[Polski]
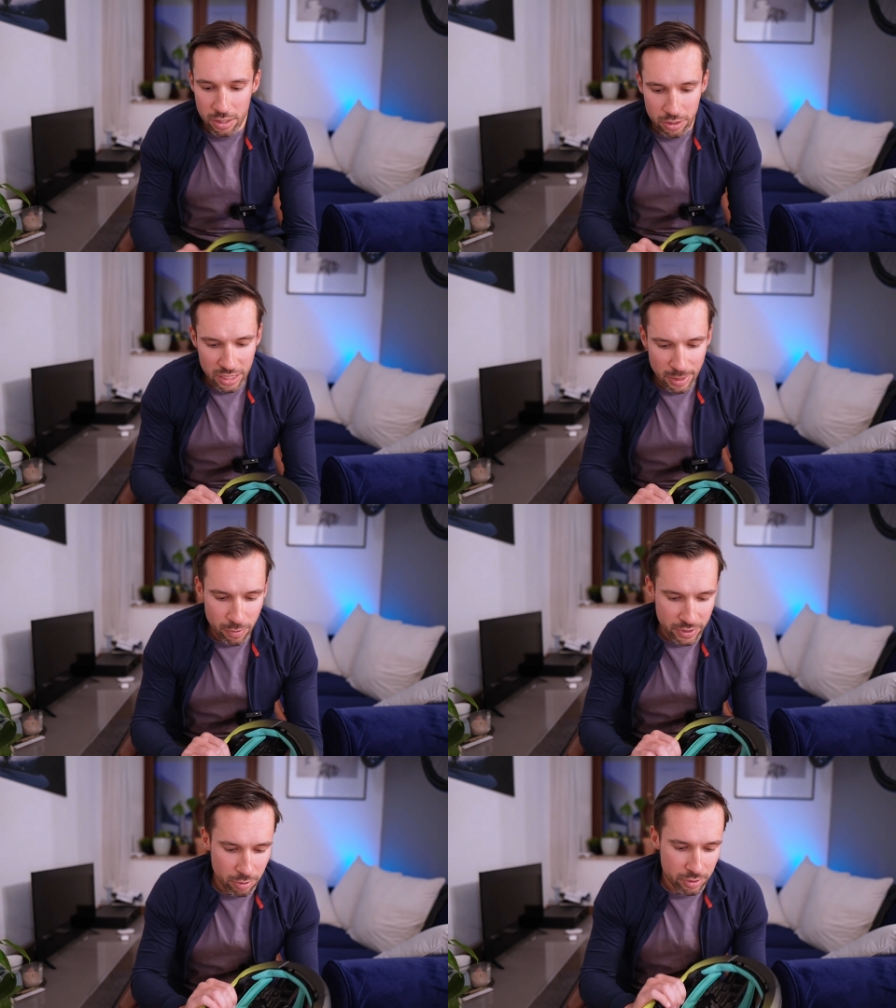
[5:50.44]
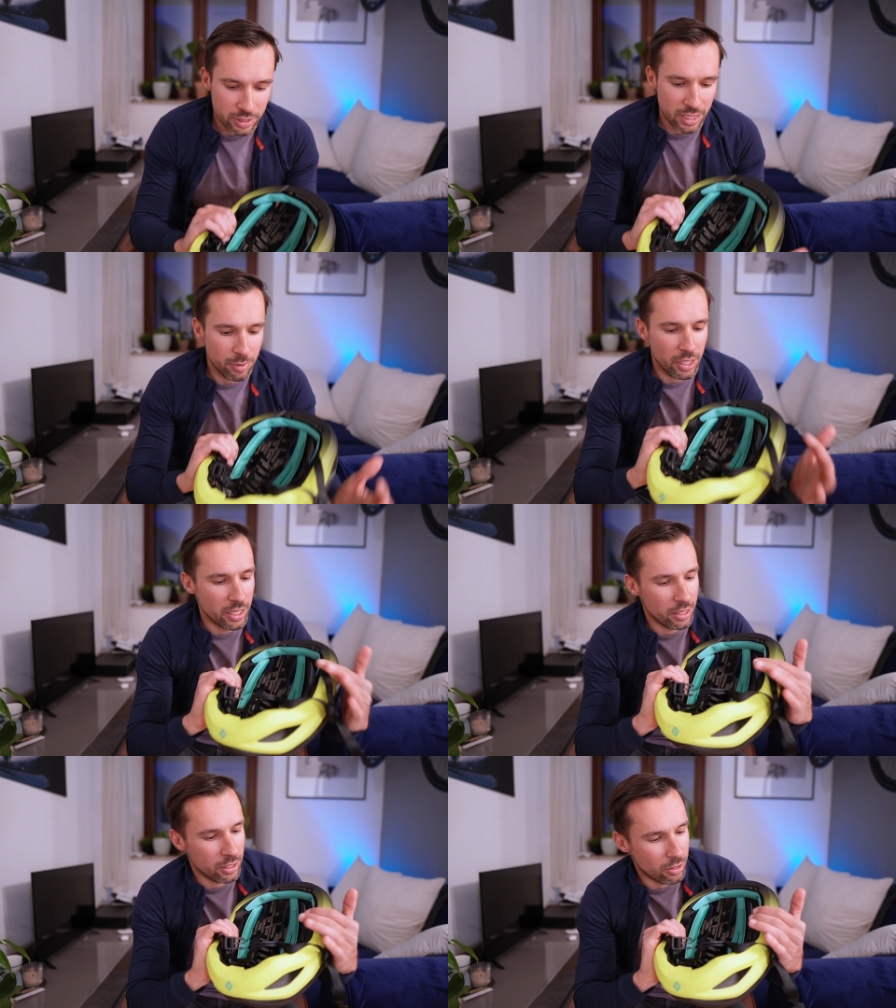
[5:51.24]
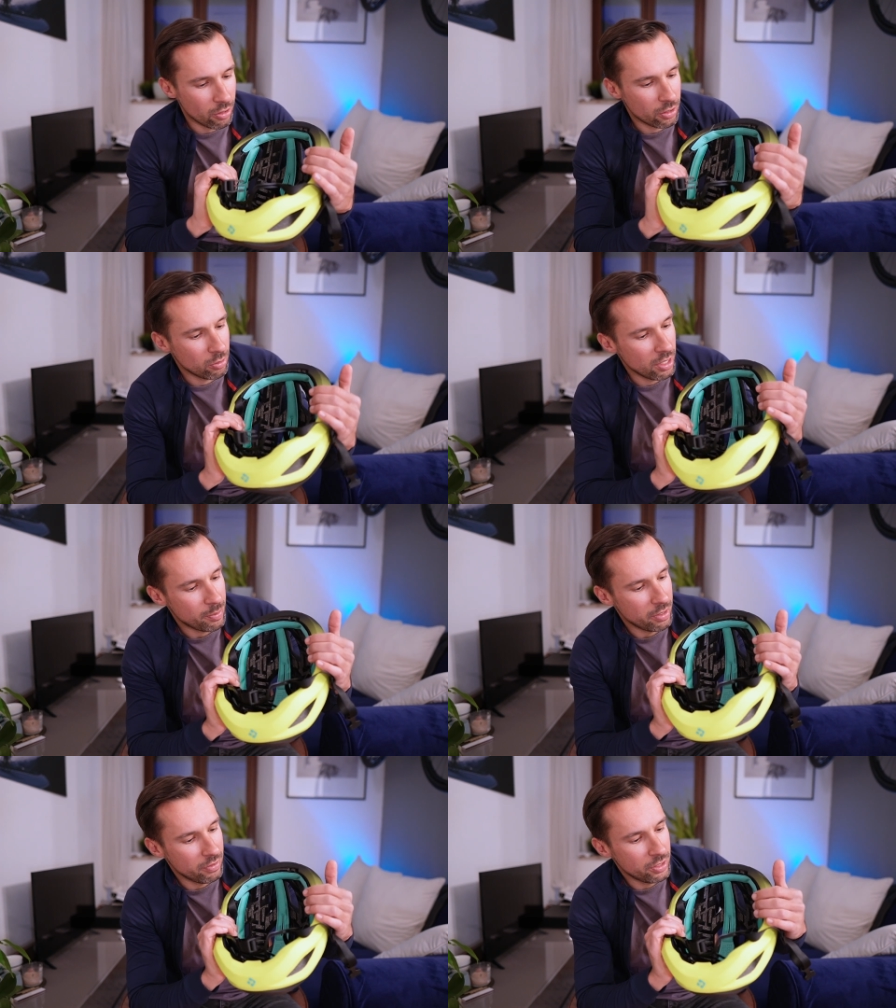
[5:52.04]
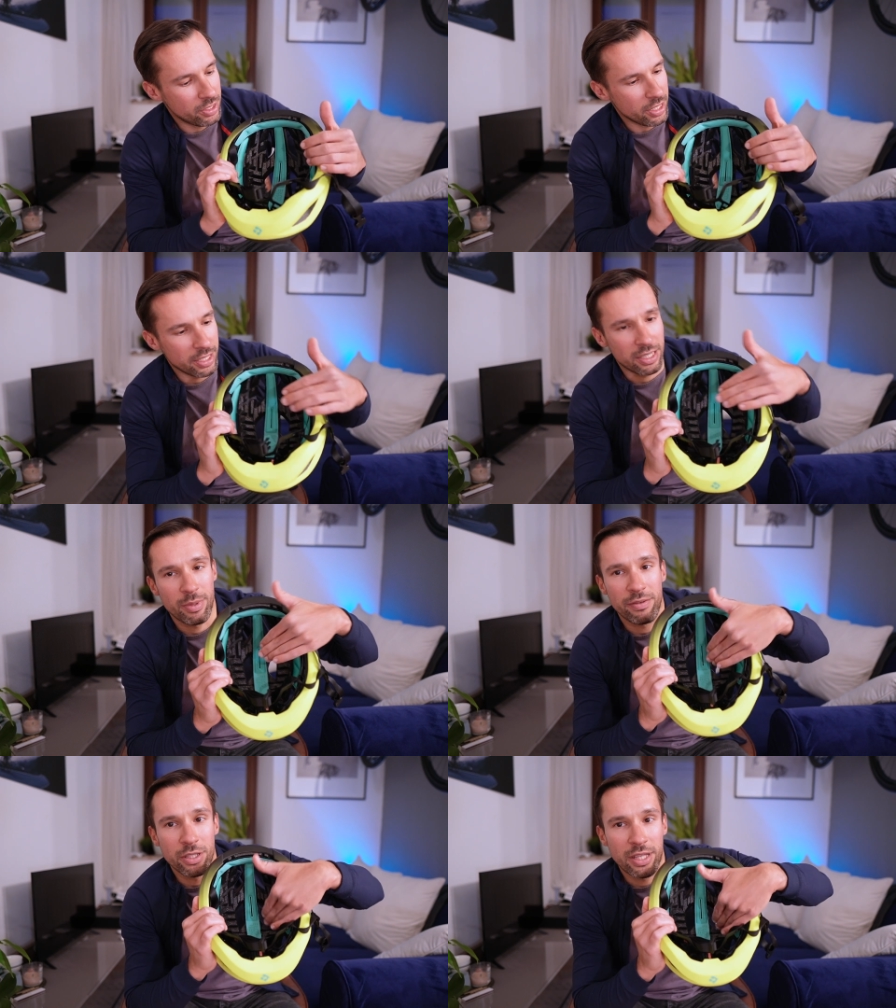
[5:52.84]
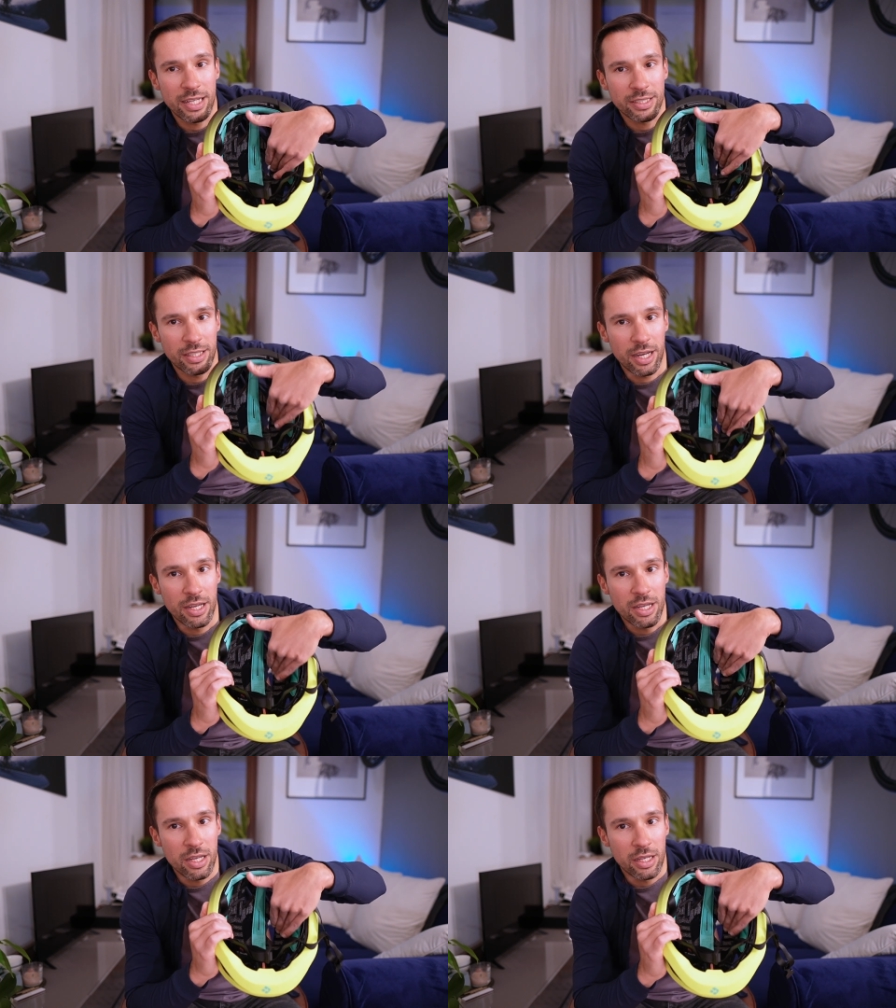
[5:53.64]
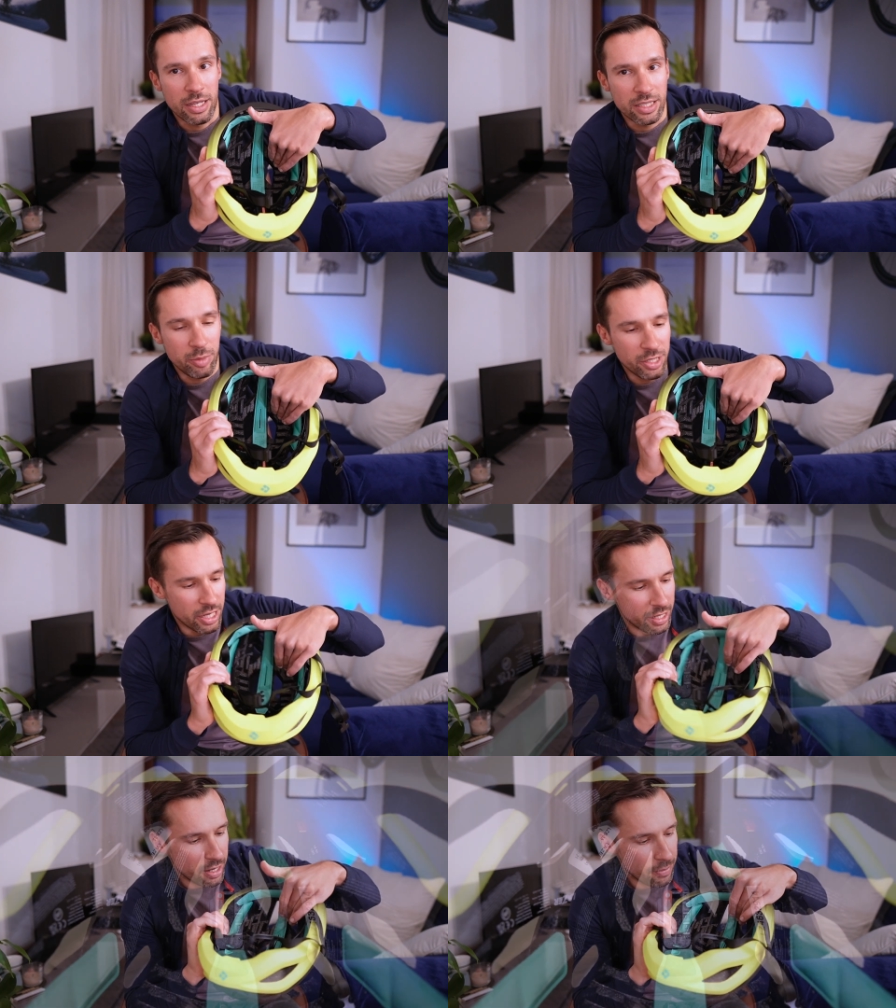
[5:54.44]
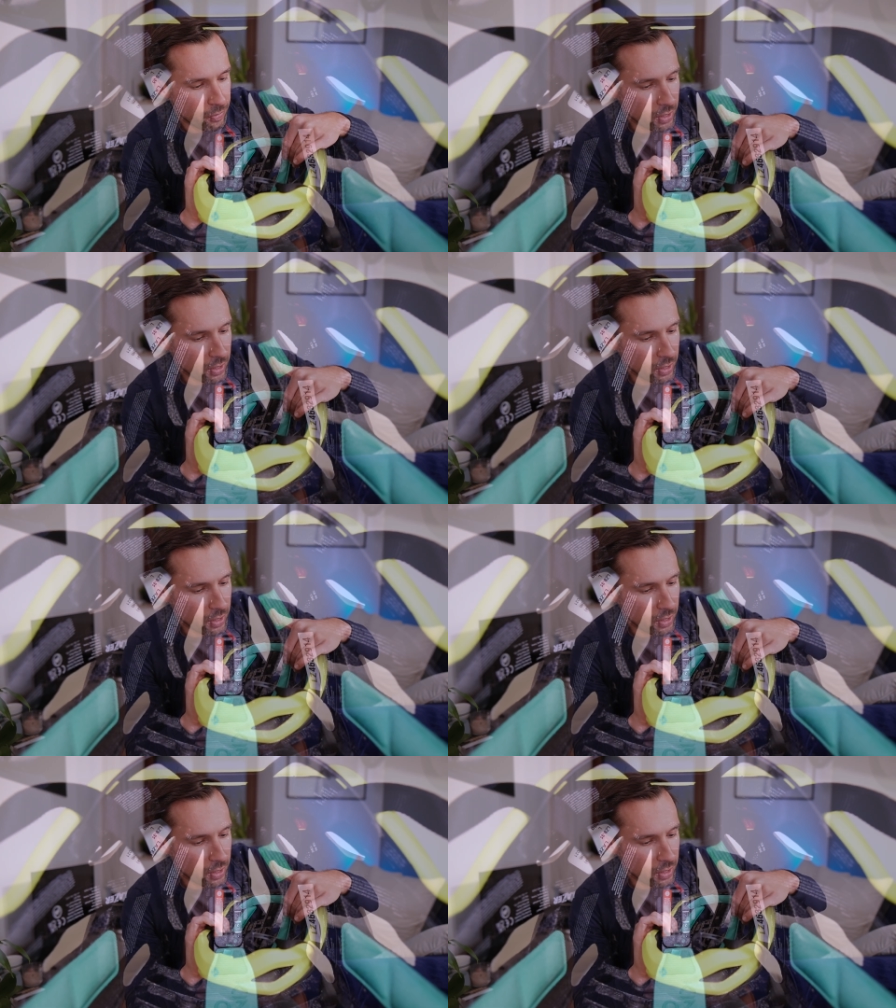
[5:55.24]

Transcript: No i tak powstał system Kineticore, który lepiej widzicie tak naprawdę teraz na e, zbliżeniach.